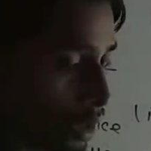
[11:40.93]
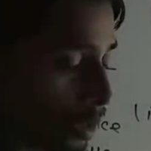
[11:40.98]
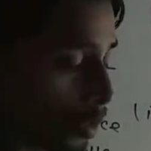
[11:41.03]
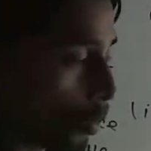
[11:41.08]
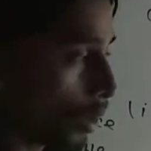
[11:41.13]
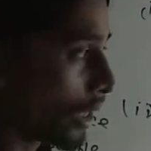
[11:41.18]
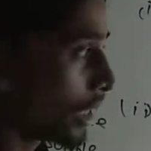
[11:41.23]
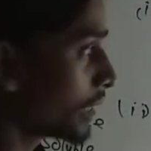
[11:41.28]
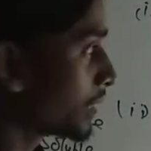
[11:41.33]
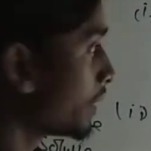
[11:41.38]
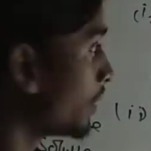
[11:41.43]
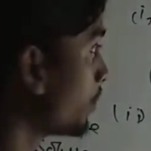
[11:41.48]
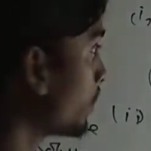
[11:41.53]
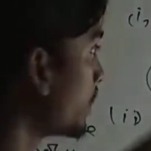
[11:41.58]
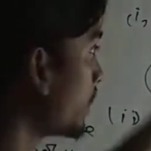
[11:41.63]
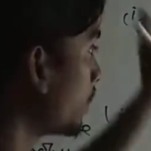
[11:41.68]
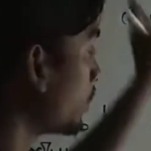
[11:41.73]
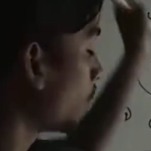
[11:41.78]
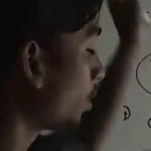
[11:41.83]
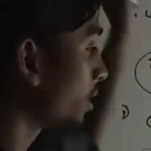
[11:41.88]
वही सब
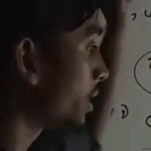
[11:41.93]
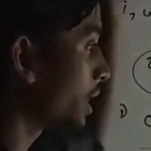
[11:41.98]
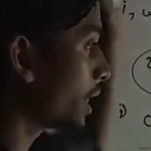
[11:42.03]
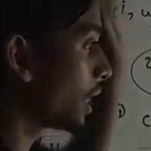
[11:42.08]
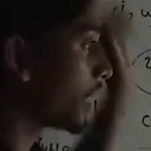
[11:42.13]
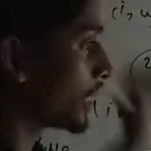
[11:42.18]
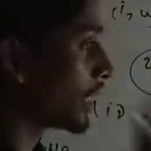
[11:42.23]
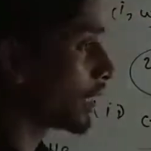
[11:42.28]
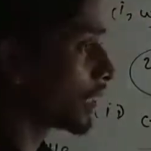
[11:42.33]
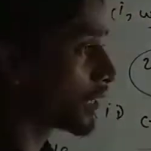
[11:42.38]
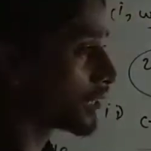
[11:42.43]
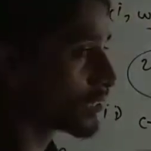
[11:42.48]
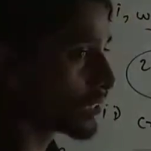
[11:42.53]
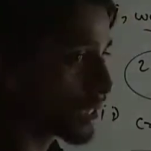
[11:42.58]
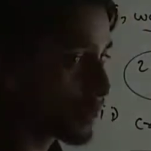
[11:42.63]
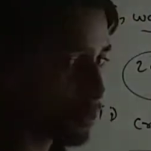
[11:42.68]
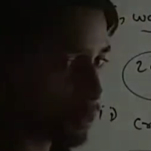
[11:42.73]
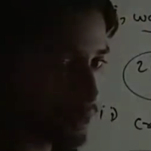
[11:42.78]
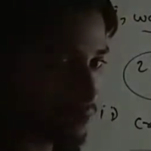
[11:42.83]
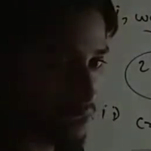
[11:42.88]
चीज़ हम लोग चेक करेंगे
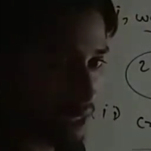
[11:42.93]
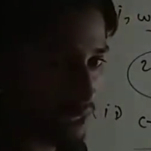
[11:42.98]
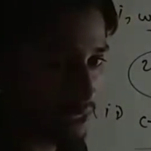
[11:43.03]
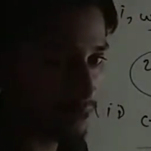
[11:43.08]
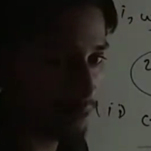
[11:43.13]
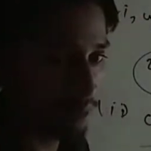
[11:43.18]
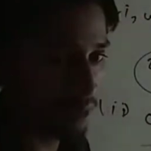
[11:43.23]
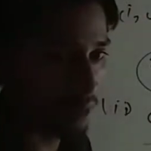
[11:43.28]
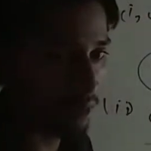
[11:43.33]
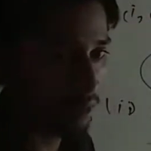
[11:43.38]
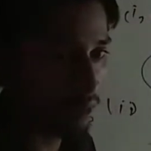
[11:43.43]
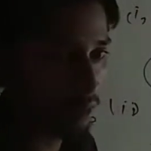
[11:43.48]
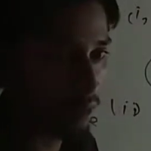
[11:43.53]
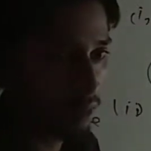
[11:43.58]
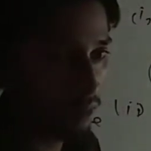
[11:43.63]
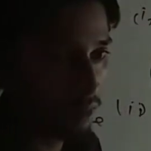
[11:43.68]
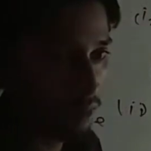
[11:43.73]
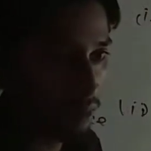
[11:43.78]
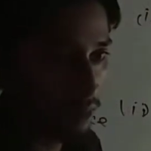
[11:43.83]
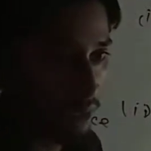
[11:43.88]
शेप और साइज में
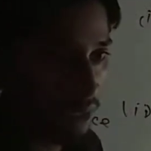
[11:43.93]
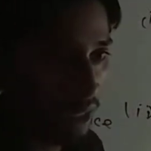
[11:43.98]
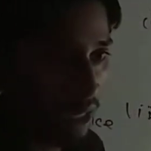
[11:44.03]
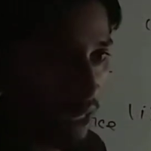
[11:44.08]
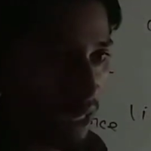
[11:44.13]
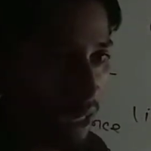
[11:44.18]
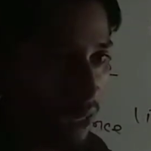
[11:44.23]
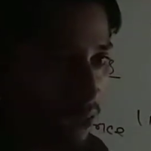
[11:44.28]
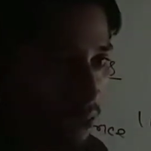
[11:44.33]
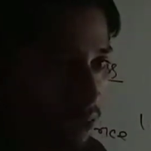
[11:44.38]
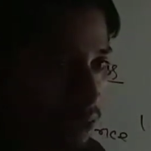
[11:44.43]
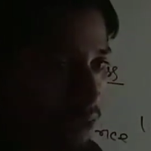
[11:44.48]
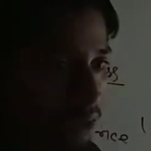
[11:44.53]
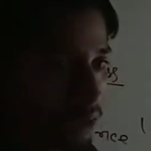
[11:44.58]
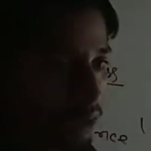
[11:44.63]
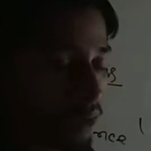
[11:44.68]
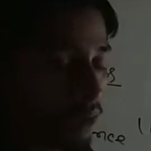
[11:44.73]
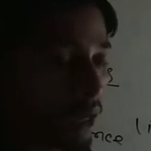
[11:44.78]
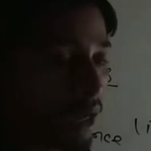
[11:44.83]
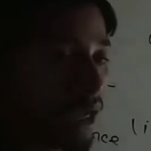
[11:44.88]
ठीक है
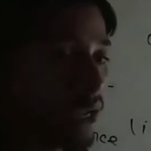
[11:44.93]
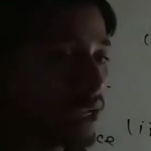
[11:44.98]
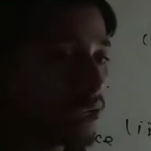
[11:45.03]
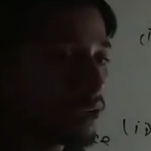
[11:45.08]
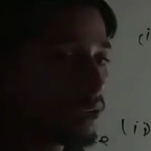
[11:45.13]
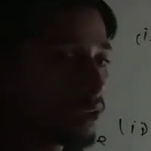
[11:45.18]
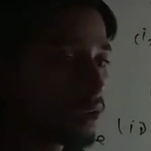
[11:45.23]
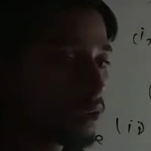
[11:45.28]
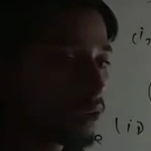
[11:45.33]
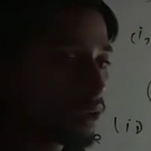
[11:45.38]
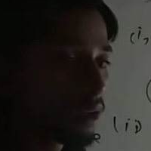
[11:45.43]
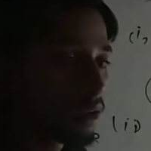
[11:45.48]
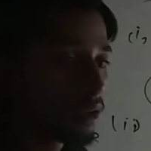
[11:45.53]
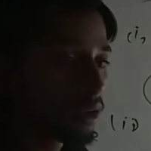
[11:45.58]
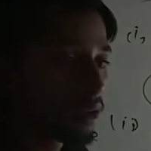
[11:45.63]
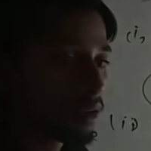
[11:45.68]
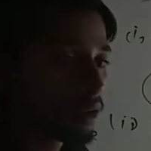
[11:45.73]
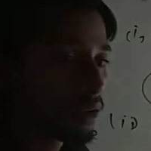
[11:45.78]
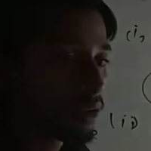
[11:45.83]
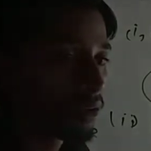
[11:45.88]

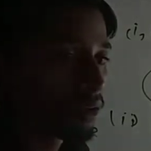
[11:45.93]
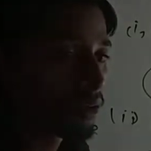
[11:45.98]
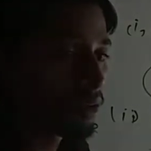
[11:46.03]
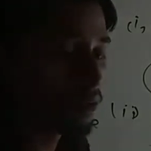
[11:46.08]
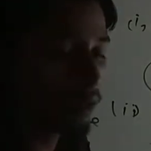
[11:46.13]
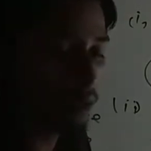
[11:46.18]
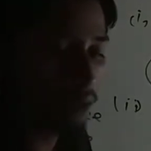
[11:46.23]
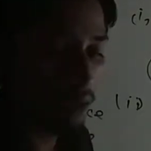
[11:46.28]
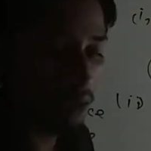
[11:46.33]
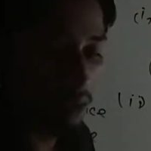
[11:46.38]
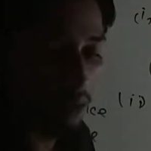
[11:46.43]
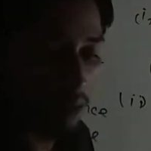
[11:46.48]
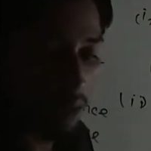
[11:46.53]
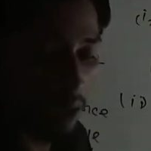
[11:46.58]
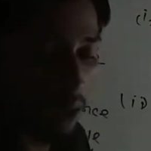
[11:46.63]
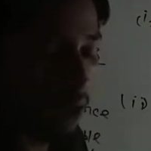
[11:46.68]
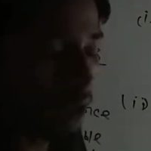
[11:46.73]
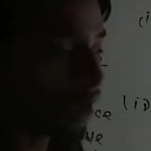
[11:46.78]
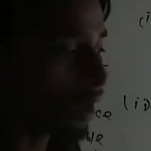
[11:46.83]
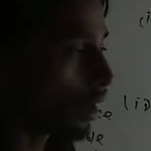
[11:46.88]
हैं
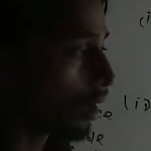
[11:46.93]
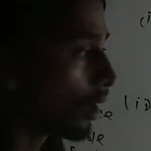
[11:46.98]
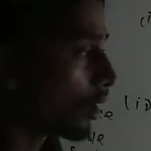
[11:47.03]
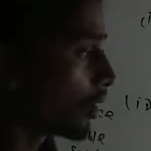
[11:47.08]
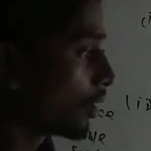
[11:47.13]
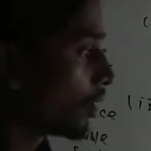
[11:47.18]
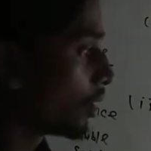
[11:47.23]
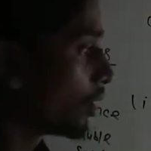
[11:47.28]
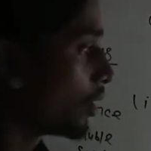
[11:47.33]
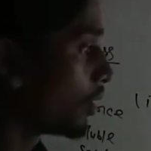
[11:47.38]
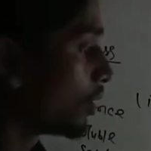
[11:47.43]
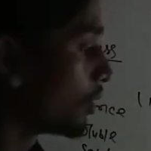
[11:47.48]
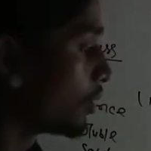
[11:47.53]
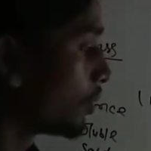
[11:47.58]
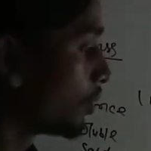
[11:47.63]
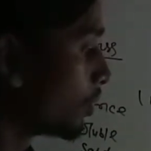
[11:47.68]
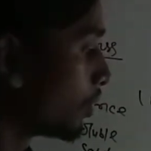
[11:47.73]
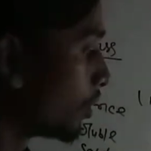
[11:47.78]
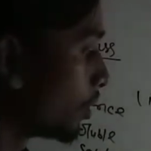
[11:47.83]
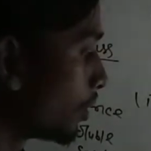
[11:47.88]
हाँ
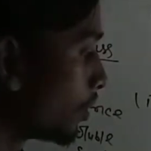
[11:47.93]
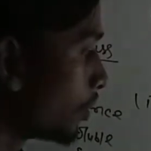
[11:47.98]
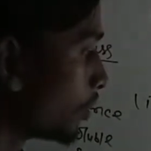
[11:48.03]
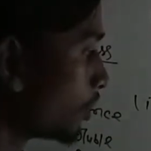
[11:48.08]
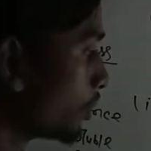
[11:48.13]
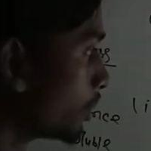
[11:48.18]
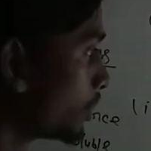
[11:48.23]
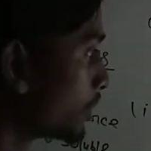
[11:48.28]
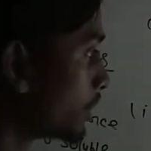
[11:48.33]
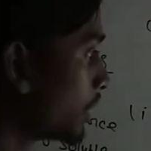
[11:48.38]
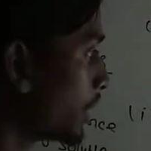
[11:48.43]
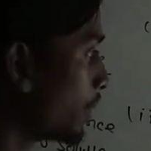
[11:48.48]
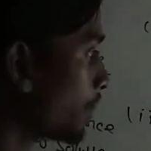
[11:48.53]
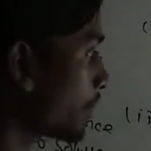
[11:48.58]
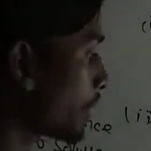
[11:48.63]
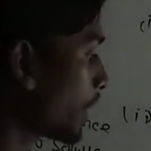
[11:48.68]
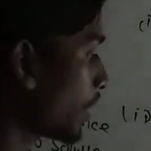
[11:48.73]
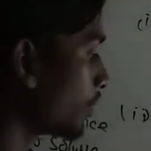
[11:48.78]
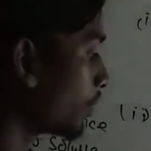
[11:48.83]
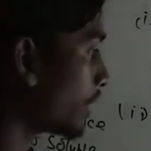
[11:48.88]
तो उस शेप
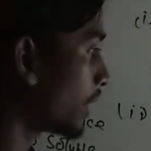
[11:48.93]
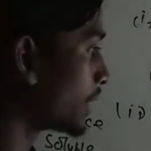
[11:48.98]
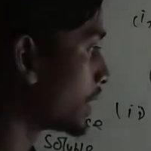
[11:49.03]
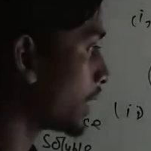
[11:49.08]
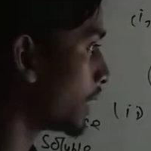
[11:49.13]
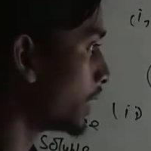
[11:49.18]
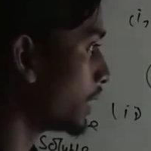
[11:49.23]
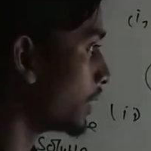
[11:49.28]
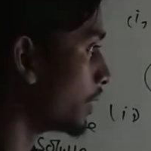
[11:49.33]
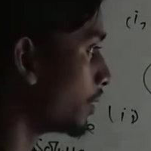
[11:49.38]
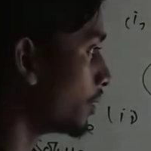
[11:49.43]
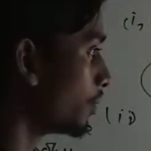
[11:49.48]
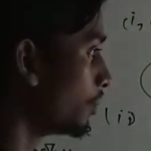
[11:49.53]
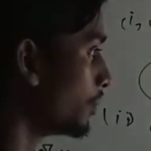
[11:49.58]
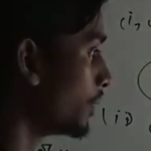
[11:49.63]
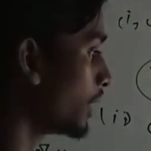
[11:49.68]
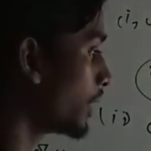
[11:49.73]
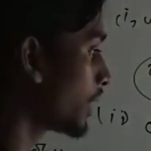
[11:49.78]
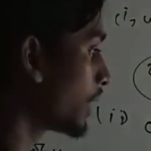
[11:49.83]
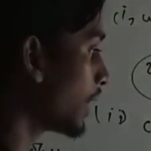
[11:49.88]
का होना चाहिए
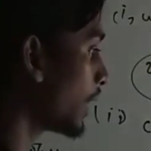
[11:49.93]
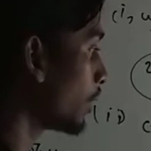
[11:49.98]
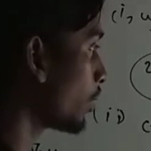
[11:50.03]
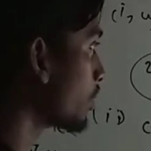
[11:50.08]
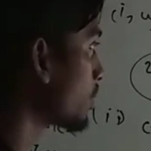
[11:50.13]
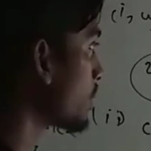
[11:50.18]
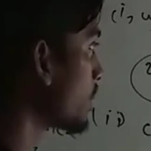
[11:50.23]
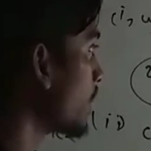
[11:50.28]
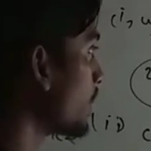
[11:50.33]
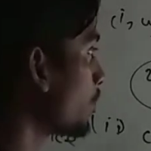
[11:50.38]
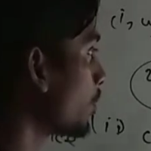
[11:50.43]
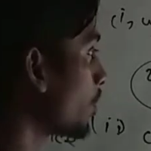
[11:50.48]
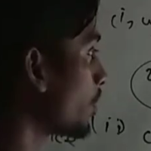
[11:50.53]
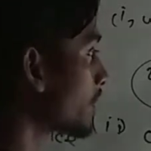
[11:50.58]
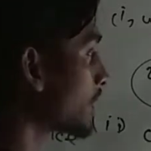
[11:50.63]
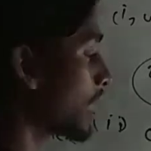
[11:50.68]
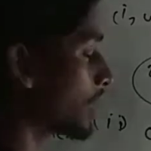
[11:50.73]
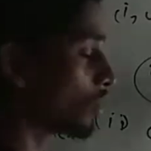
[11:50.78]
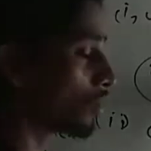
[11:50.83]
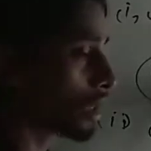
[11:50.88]
ब्रिक का जो शेप और
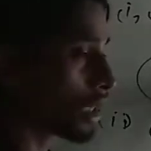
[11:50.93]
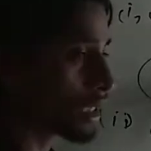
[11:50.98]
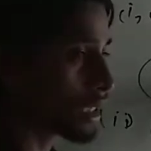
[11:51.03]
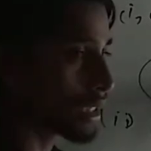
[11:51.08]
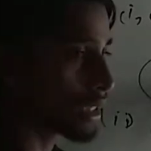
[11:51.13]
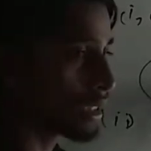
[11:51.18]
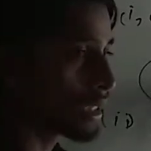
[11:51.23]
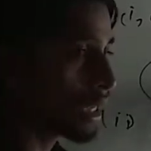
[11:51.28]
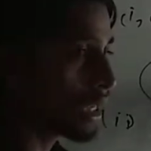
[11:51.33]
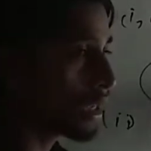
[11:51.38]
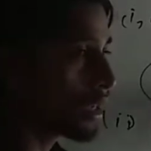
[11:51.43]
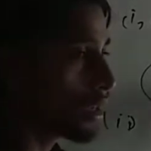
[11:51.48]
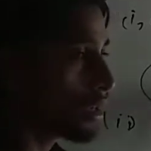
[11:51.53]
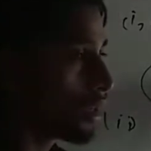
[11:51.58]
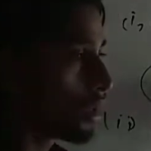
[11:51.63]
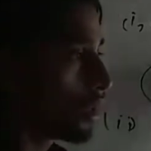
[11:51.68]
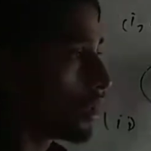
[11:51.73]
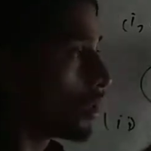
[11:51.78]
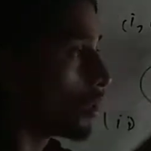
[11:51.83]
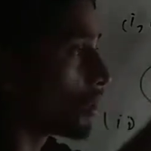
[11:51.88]
साइज होना चाहिए
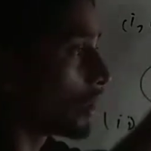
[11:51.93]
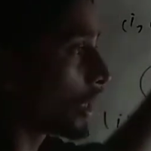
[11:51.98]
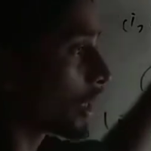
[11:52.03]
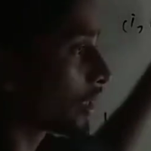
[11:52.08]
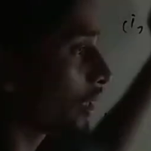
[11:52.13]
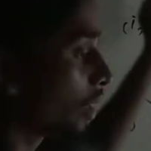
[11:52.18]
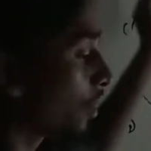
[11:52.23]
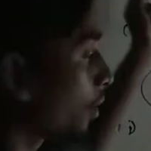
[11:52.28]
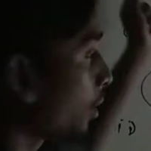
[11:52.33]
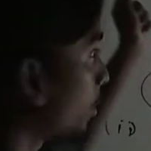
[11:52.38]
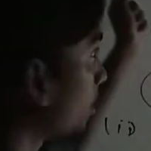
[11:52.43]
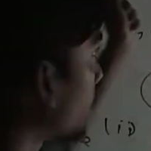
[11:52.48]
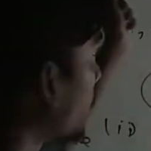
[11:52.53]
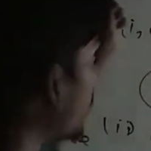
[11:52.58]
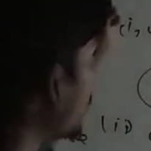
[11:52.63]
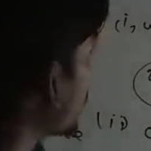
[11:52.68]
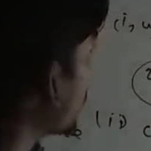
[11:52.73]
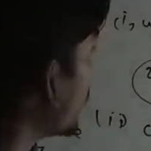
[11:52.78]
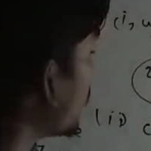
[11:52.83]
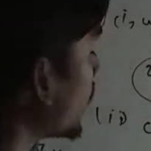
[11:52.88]
और रेक्टेंगुलर होना
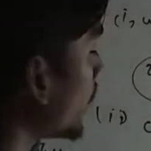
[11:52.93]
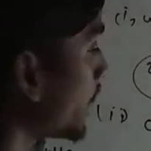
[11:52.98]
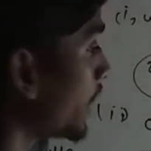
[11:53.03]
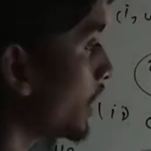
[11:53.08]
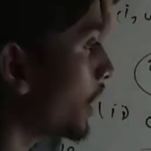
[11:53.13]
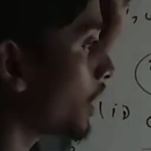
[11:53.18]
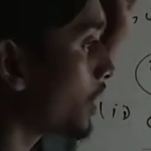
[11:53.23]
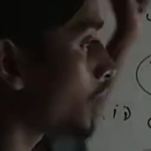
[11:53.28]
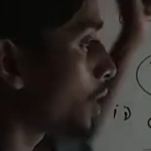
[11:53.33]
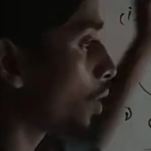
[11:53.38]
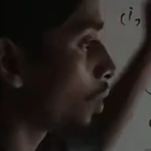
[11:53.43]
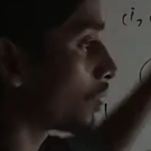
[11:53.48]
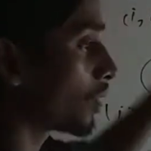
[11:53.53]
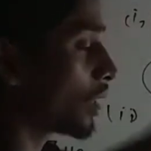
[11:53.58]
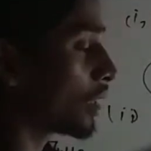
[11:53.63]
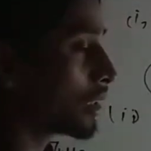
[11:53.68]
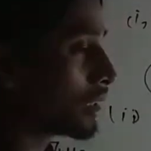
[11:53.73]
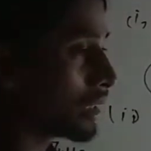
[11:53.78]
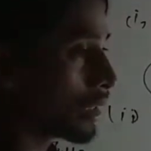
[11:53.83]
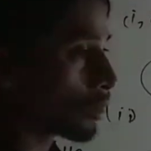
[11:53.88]
चाहिए एज जो
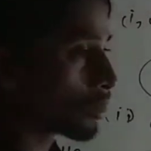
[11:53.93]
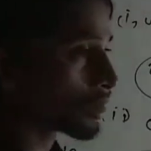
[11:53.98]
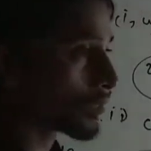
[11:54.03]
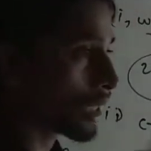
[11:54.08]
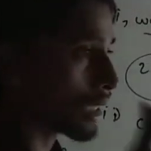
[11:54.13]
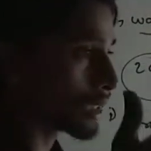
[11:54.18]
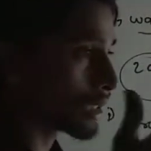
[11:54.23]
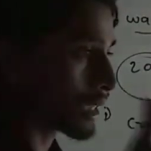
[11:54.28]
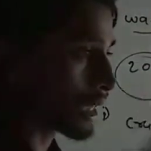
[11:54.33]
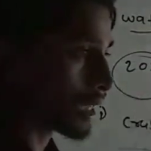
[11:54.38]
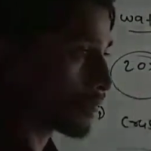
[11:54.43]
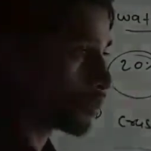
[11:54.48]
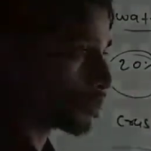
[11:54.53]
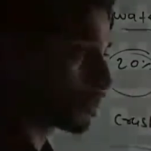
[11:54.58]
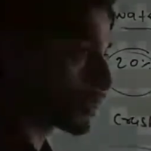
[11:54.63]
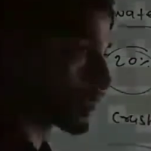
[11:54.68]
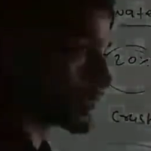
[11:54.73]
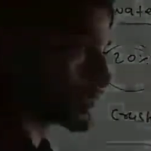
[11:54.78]
होना चाहिए उसका शार्प होना